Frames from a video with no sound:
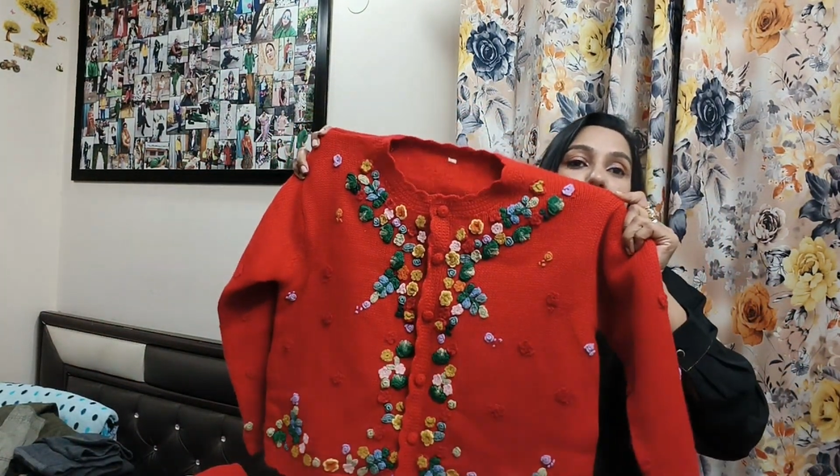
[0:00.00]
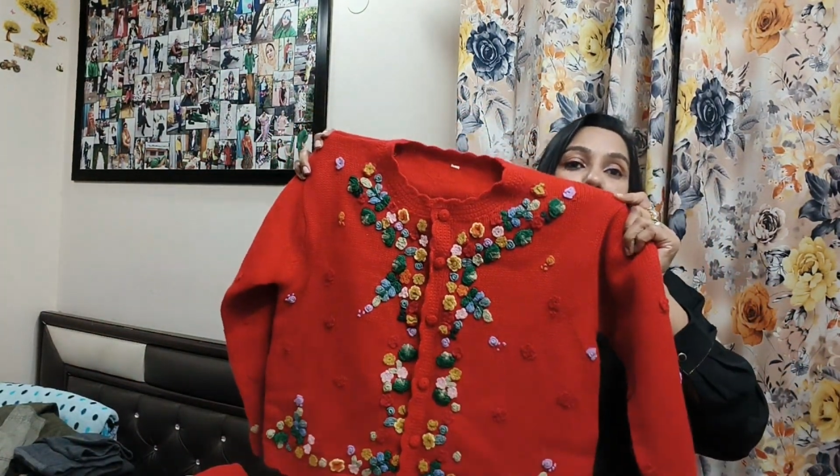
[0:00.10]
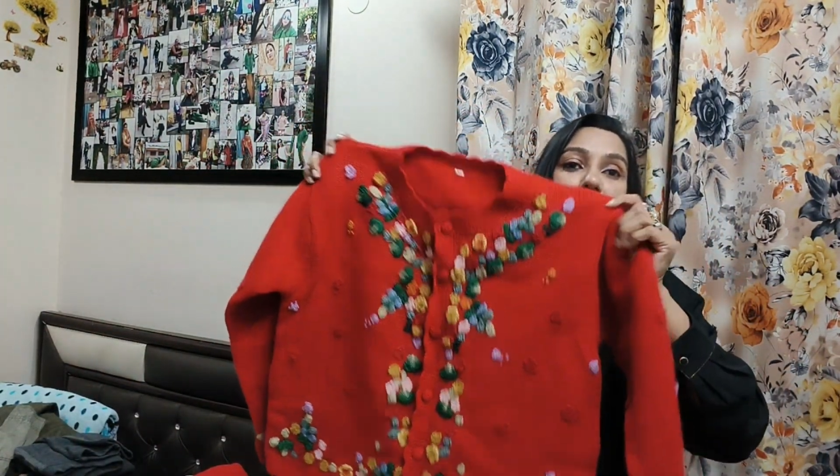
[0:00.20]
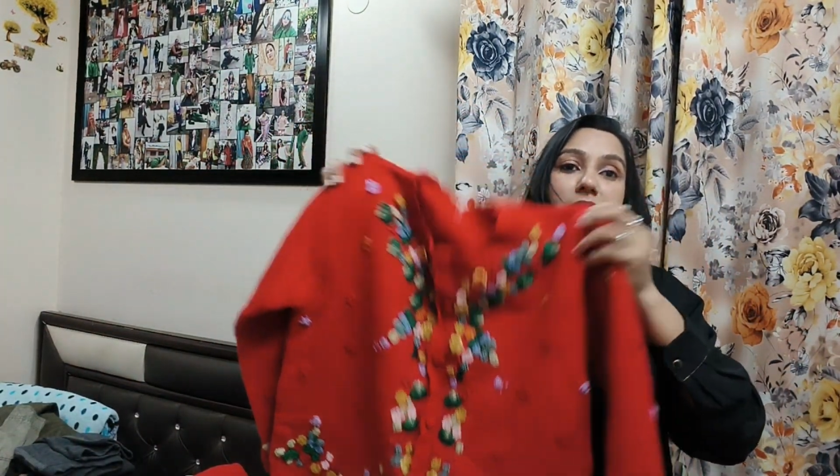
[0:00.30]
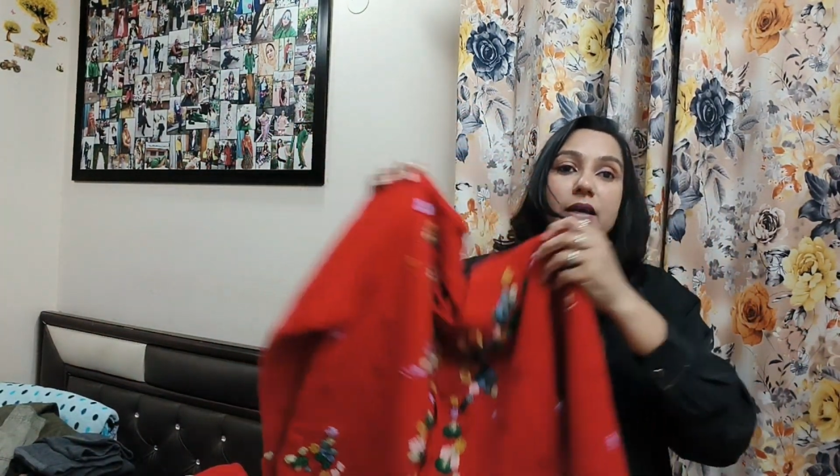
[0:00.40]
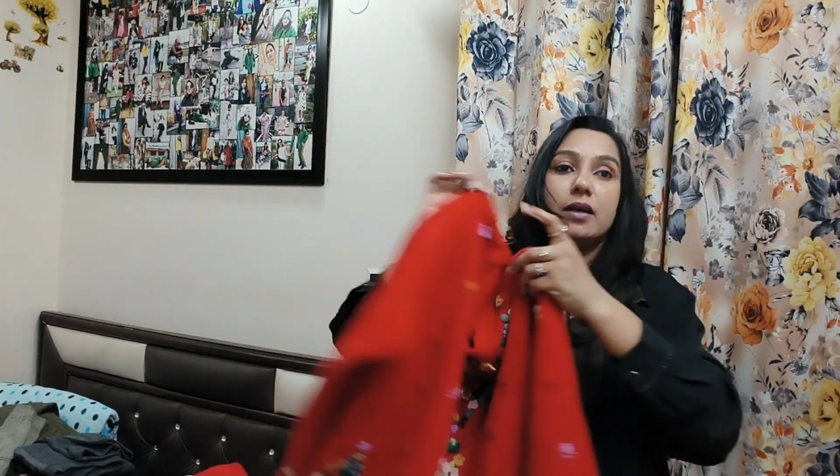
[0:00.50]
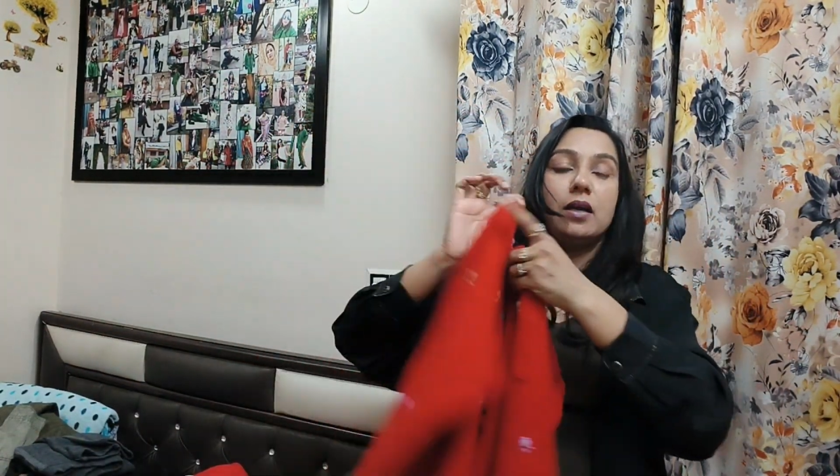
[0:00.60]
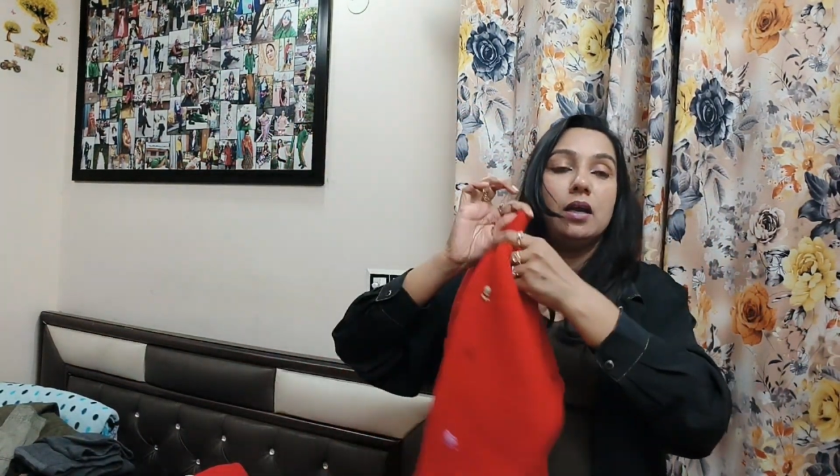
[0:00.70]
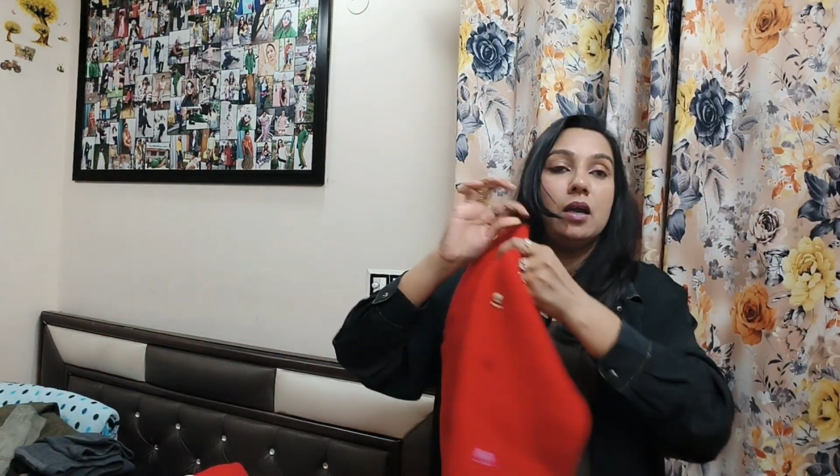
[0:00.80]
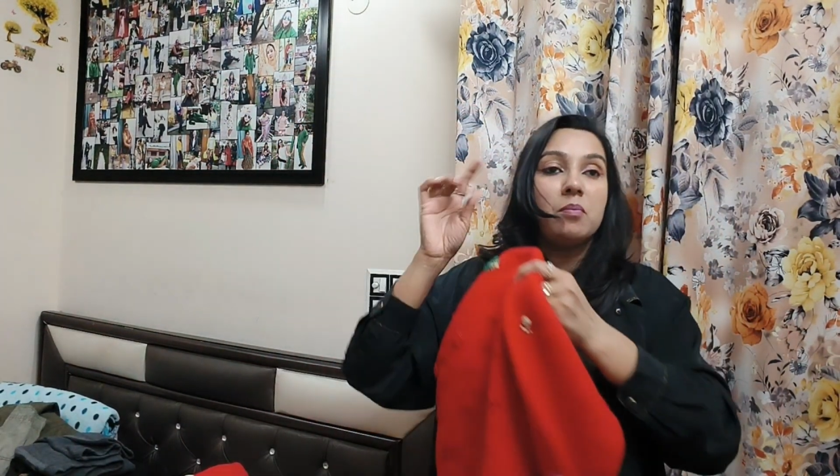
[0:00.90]
कैसा लगा है
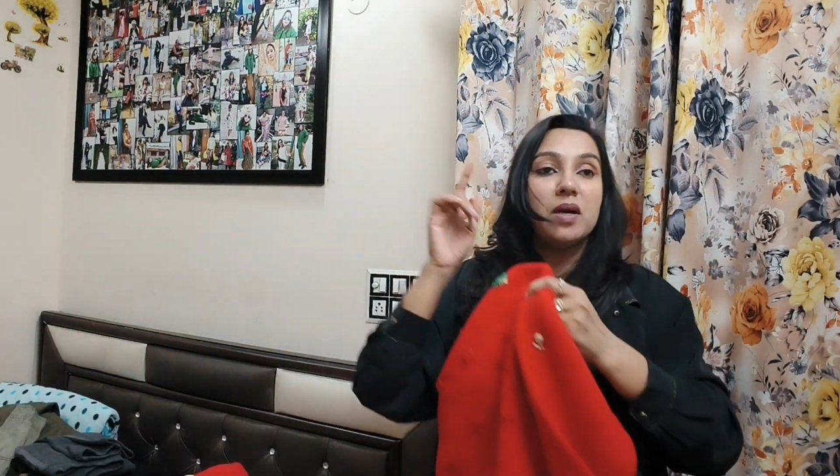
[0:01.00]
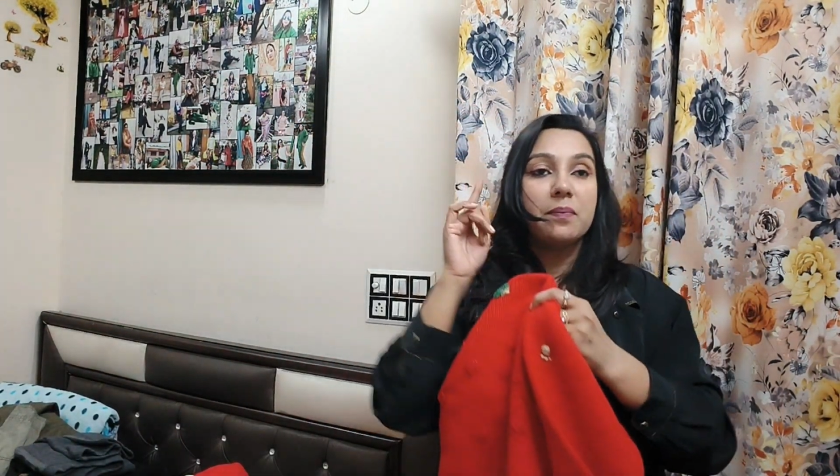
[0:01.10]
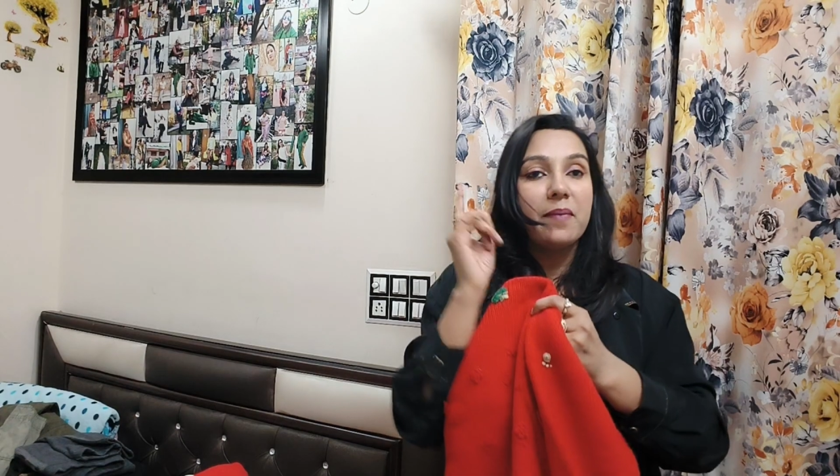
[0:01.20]
बट